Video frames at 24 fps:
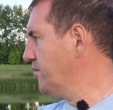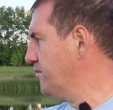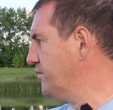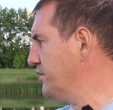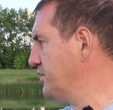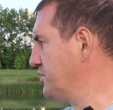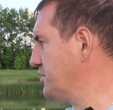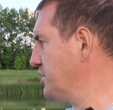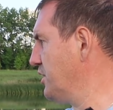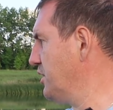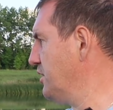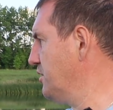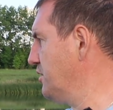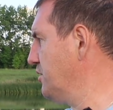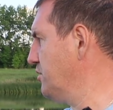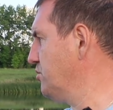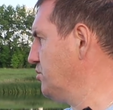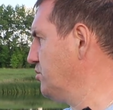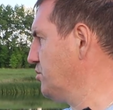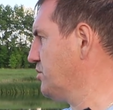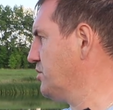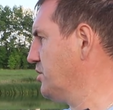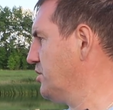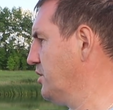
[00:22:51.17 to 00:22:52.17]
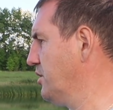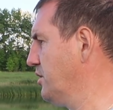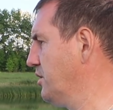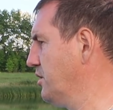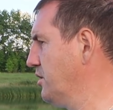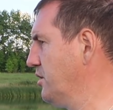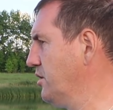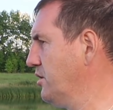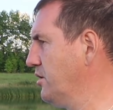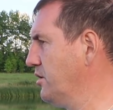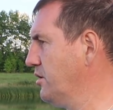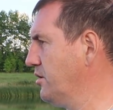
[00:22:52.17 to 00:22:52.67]
Вначале идет
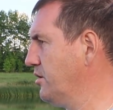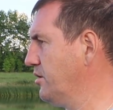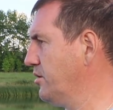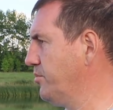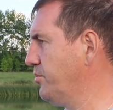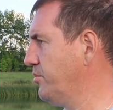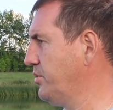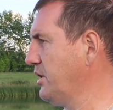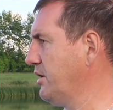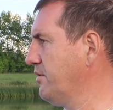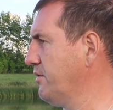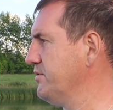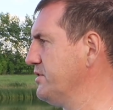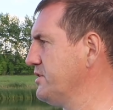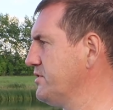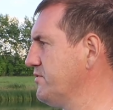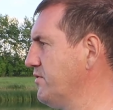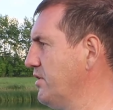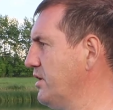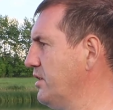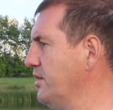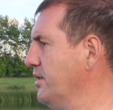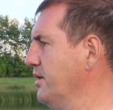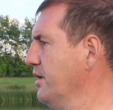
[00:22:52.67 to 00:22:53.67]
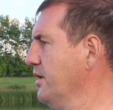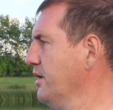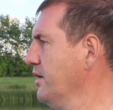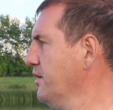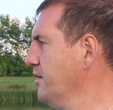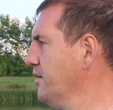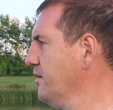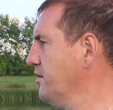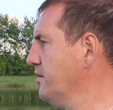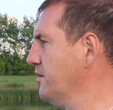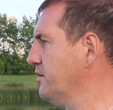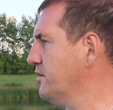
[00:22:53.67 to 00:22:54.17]
плавный свал,
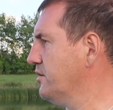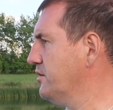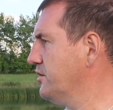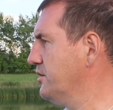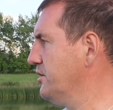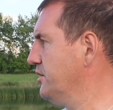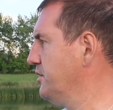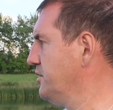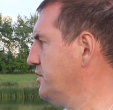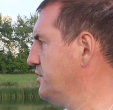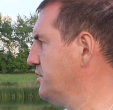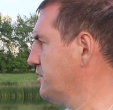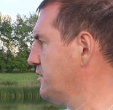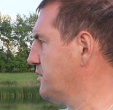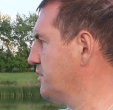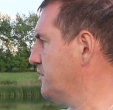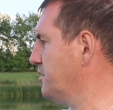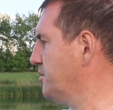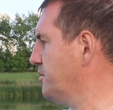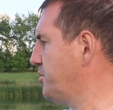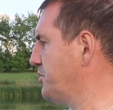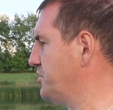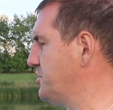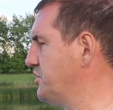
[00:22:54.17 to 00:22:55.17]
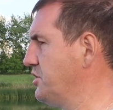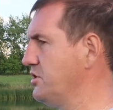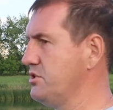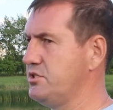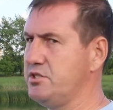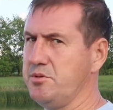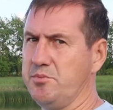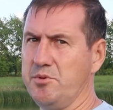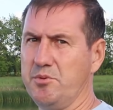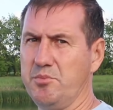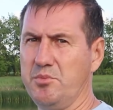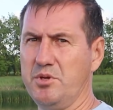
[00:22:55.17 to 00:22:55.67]
а, и где-то на протяжении
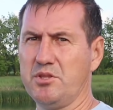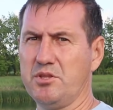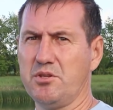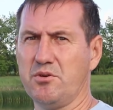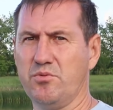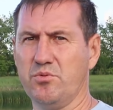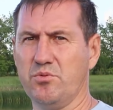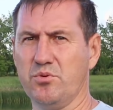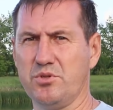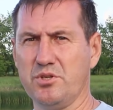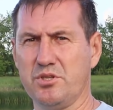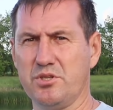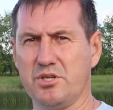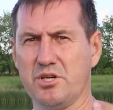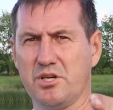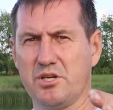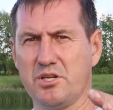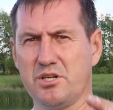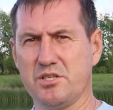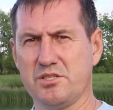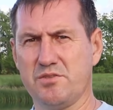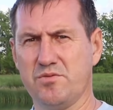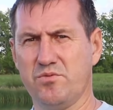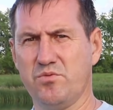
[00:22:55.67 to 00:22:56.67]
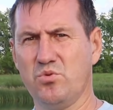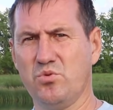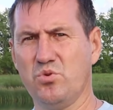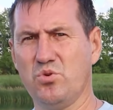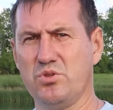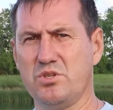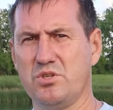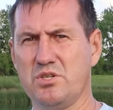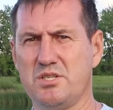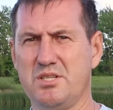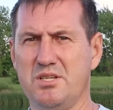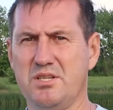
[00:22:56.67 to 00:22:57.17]
7 метров вот это как раз
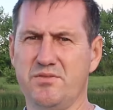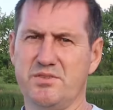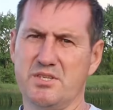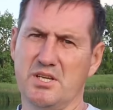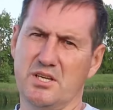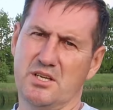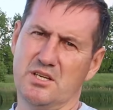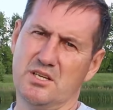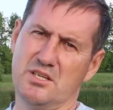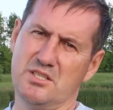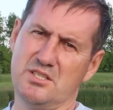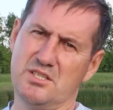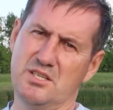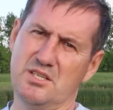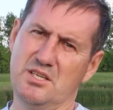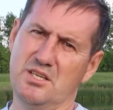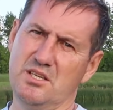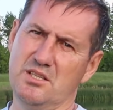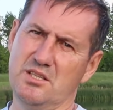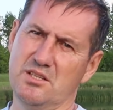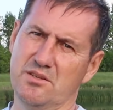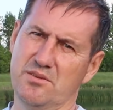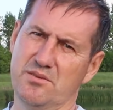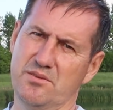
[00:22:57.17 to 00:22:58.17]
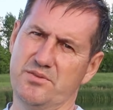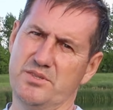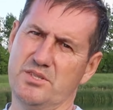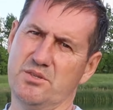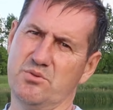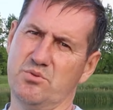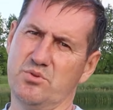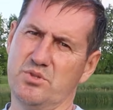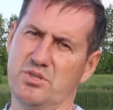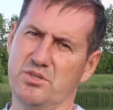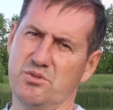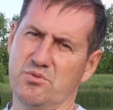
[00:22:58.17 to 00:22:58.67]
водоросли, всякая тина,
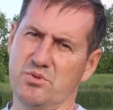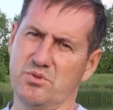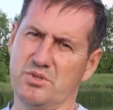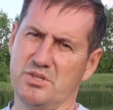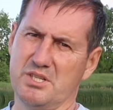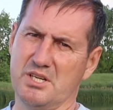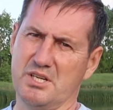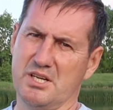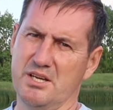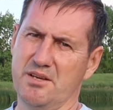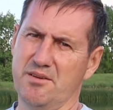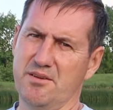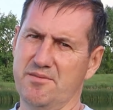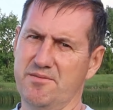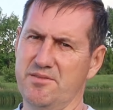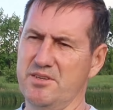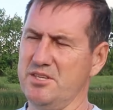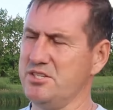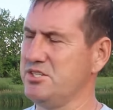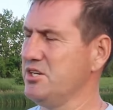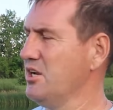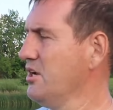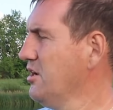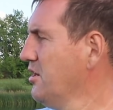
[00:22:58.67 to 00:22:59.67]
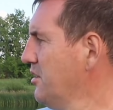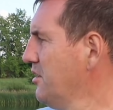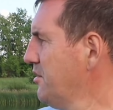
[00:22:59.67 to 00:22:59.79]
все вот это вот такая вещь.